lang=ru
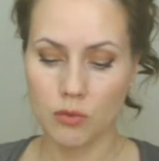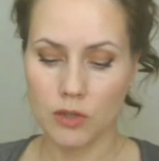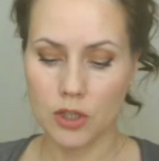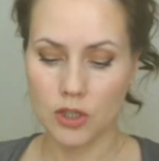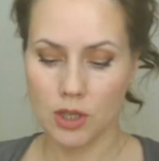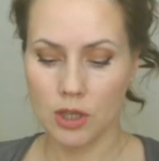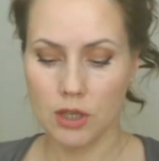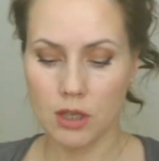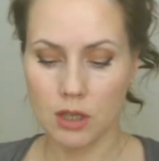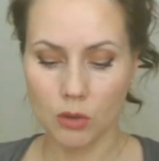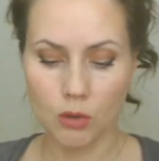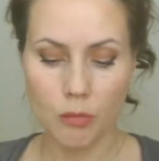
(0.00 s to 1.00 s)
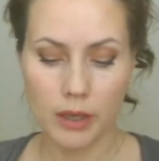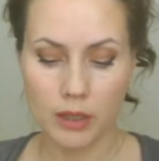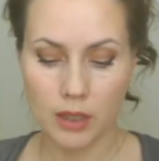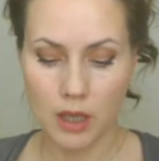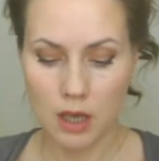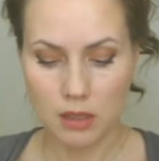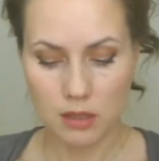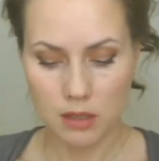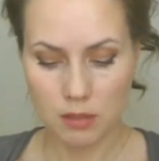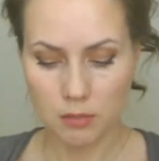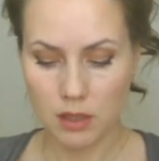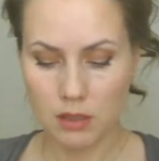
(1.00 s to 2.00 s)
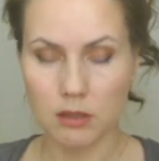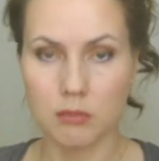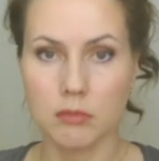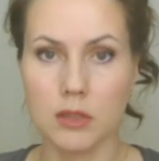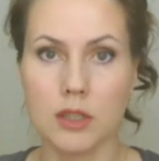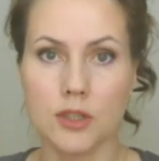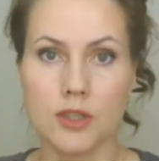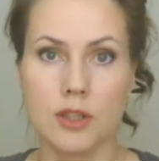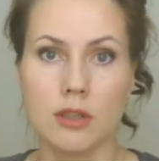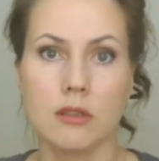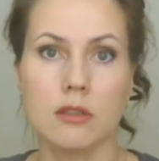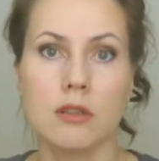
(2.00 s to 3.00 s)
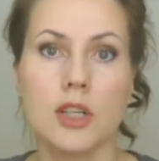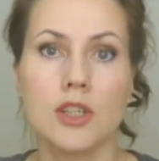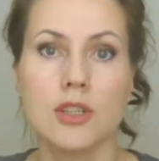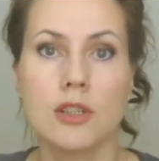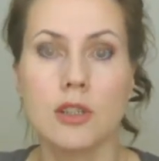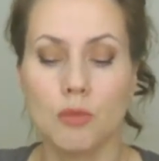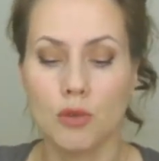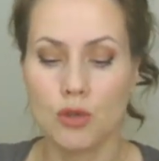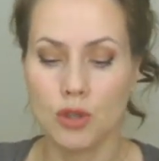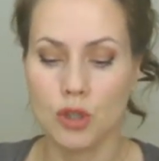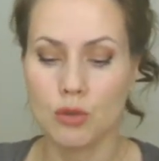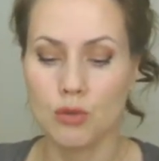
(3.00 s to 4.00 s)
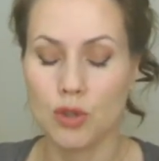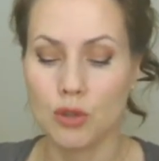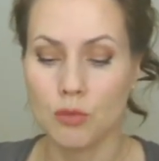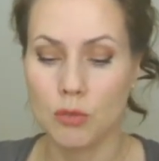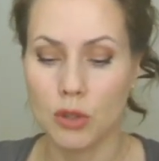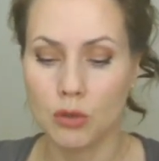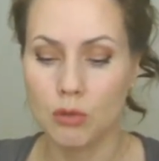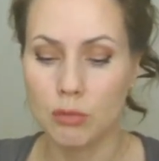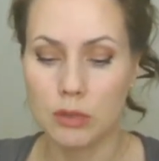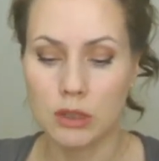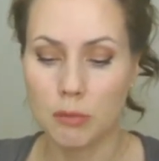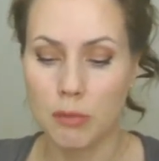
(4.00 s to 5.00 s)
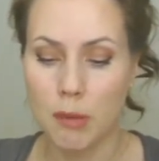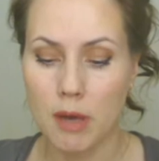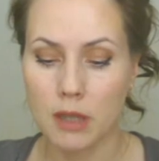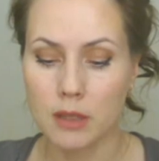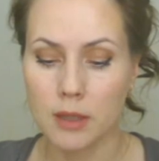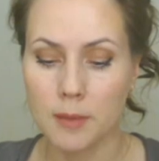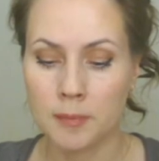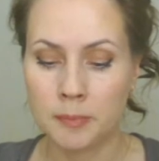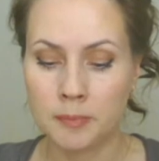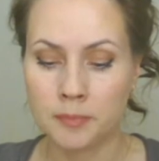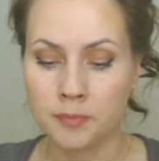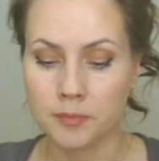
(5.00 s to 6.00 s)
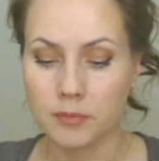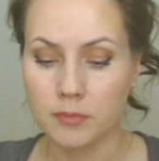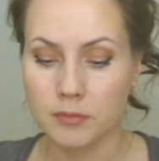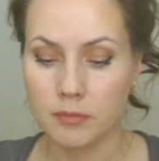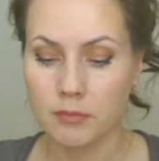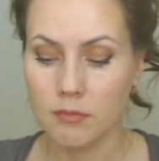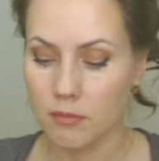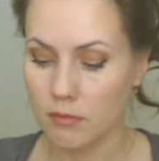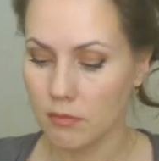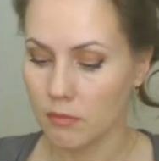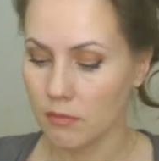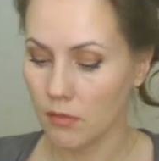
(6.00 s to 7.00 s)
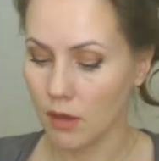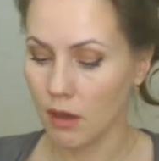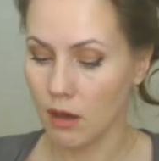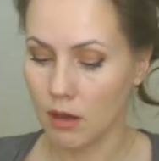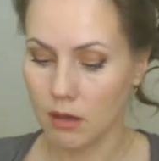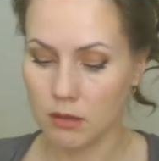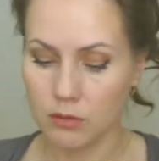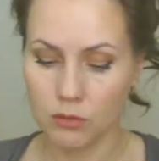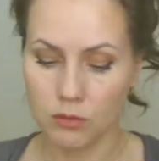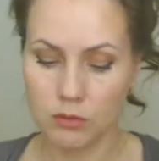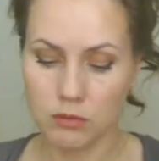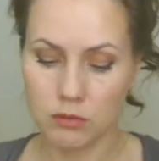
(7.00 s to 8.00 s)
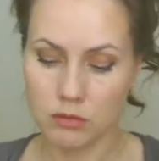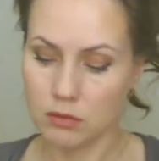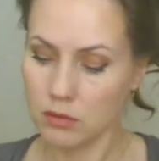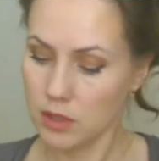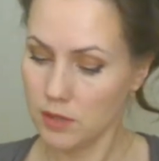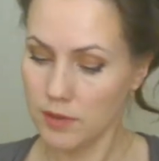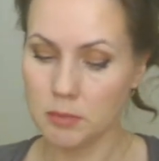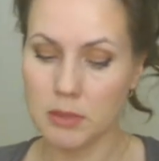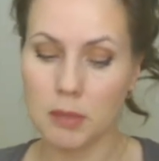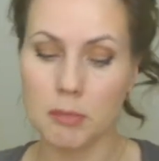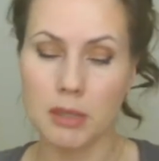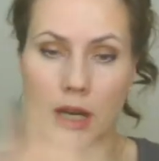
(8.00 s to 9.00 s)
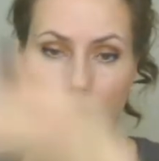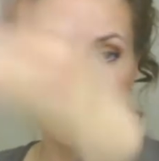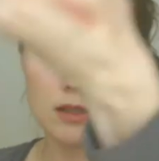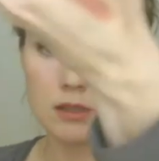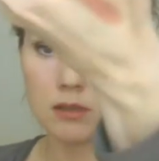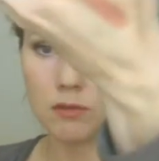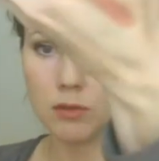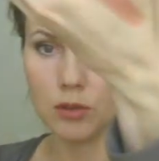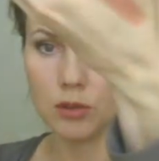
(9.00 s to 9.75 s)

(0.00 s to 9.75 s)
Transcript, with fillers: увлажнения на губах я не заметила. Мне даже, кажется, немножко сушит мои губы эта помада. Но ну, цвет мне понравился вот